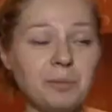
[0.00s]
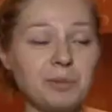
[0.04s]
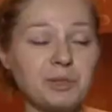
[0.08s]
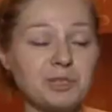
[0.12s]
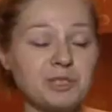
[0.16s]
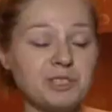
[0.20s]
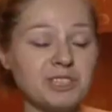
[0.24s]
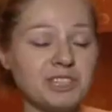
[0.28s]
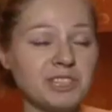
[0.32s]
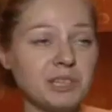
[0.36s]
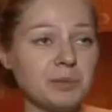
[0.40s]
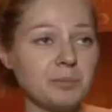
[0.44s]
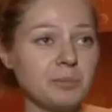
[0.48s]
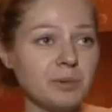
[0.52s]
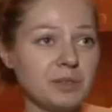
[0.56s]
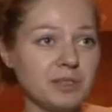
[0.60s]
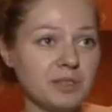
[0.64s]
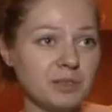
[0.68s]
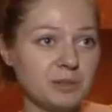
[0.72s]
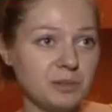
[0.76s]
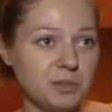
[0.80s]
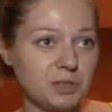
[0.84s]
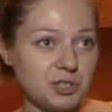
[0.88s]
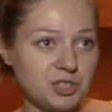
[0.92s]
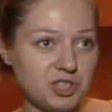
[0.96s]
Просто надо
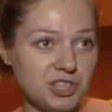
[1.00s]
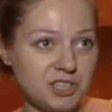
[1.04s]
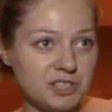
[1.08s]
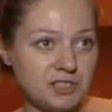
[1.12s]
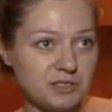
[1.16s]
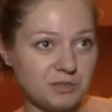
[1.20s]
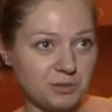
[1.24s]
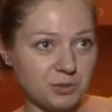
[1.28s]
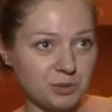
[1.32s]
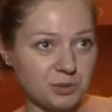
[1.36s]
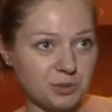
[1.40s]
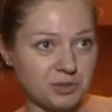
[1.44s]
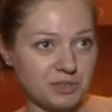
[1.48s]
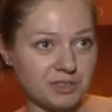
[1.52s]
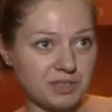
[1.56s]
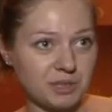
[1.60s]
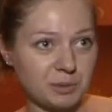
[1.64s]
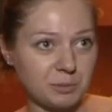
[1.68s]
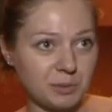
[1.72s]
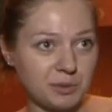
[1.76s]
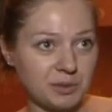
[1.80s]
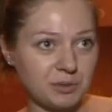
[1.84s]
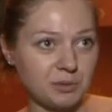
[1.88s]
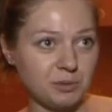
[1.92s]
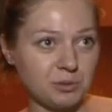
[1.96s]
было уезжать, вот, и
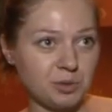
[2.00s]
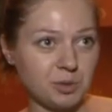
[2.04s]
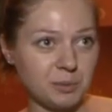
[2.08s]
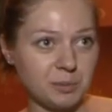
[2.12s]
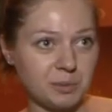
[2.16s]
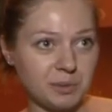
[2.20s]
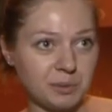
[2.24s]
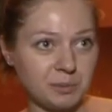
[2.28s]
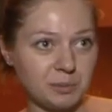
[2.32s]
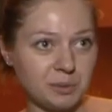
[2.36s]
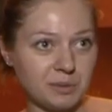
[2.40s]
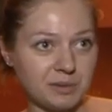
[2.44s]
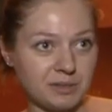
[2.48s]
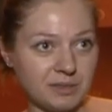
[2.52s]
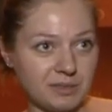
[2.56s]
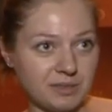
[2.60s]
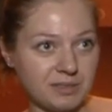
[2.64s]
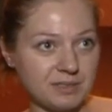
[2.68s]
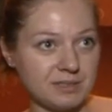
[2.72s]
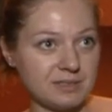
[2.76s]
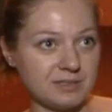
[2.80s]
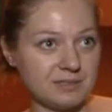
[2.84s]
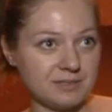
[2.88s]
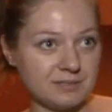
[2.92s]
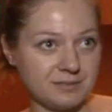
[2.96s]
как бы неудобно
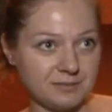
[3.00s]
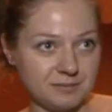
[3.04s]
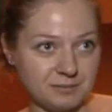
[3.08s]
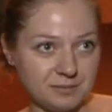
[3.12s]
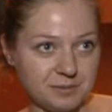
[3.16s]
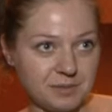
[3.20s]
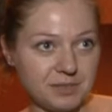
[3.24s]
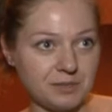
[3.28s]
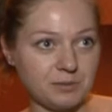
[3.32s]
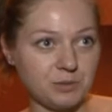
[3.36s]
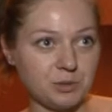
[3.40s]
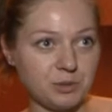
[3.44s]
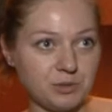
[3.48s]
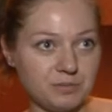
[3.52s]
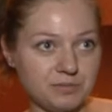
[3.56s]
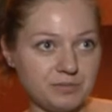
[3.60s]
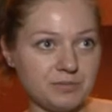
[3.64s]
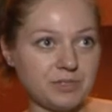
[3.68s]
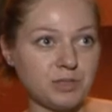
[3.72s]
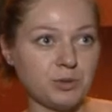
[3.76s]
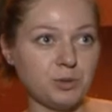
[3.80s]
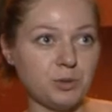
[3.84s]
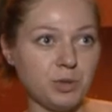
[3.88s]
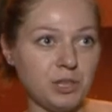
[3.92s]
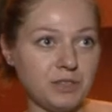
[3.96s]
было его
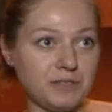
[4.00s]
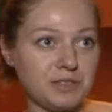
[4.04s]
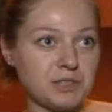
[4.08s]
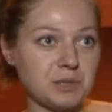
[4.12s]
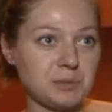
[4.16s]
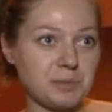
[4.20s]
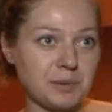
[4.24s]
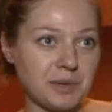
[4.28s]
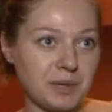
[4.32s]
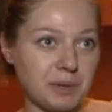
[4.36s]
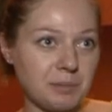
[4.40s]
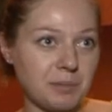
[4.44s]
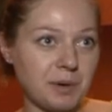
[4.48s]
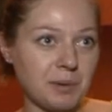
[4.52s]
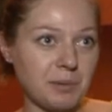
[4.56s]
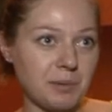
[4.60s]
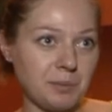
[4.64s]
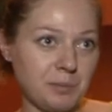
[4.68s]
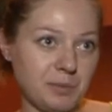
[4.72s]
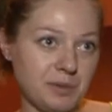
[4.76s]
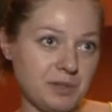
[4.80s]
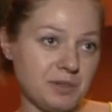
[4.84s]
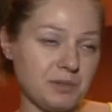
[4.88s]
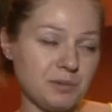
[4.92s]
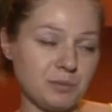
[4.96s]
выгуливать моей маме,
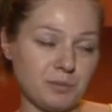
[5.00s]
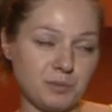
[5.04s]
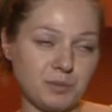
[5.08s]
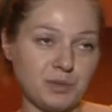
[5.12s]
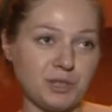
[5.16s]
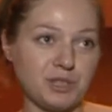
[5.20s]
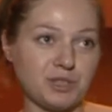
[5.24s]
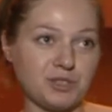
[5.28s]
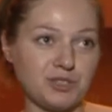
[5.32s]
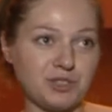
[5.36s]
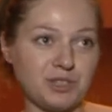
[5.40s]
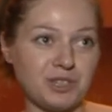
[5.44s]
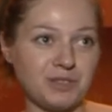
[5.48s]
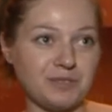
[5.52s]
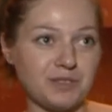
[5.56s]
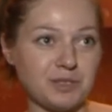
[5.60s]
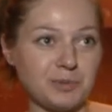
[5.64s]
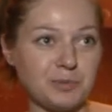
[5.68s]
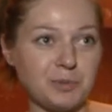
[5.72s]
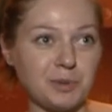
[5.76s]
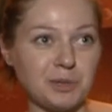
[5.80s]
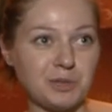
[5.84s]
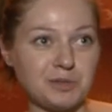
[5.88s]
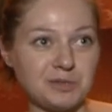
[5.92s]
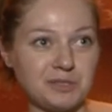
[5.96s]
поэтому мы решили
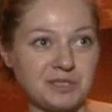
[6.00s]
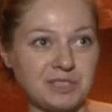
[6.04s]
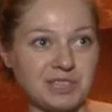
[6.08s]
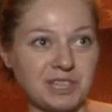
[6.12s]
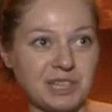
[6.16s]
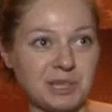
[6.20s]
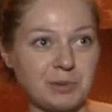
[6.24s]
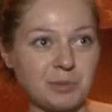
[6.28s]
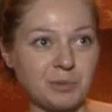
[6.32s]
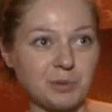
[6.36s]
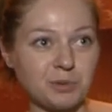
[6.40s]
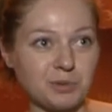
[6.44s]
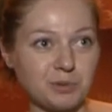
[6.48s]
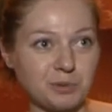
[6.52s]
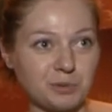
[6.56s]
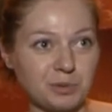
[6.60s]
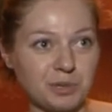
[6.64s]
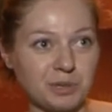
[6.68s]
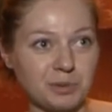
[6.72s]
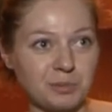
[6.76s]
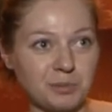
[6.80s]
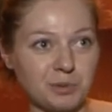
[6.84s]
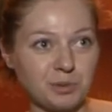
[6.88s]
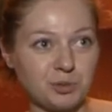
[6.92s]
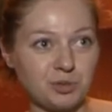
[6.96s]
воспользоваться такими
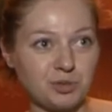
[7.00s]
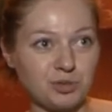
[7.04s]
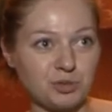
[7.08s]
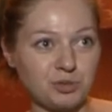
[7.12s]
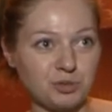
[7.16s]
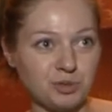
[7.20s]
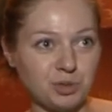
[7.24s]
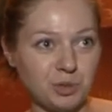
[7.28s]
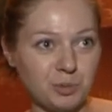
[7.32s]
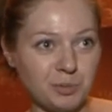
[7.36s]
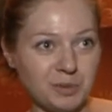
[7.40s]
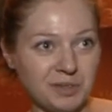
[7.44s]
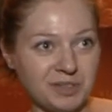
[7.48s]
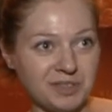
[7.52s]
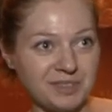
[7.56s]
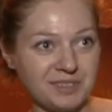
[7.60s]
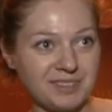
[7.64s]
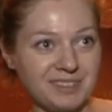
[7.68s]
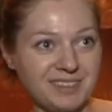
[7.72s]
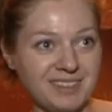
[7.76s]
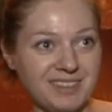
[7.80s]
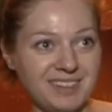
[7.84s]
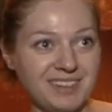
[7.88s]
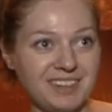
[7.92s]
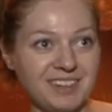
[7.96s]
услугами. Очень удобно,
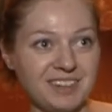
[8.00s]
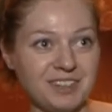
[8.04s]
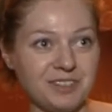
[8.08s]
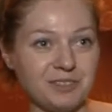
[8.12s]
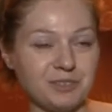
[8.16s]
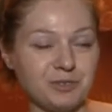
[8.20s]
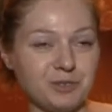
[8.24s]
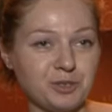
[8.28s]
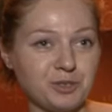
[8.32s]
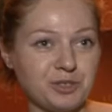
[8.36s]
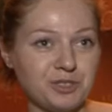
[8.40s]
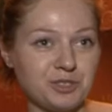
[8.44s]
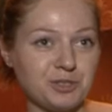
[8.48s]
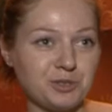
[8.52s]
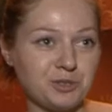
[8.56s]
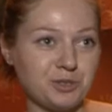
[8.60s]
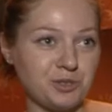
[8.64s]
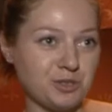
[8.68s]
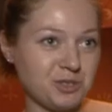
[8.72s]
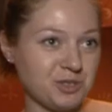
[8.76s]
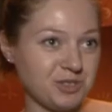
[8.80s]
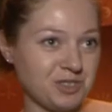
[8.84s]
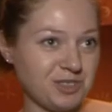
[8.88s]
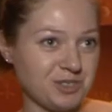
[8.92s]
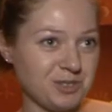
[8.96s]
вот, и
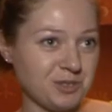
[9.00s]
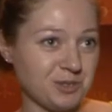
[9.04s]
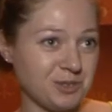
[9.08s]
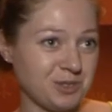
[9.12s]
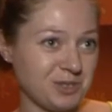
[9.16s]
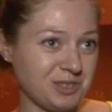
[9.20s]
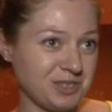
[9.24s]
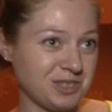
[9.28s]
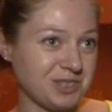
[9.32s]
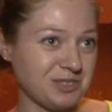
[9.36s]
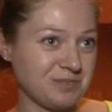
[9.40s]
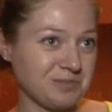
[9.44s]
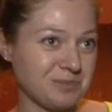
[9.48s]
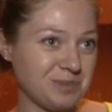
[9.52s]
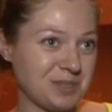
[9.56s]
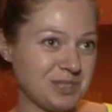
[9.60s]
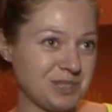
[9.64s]
стоит недорого, в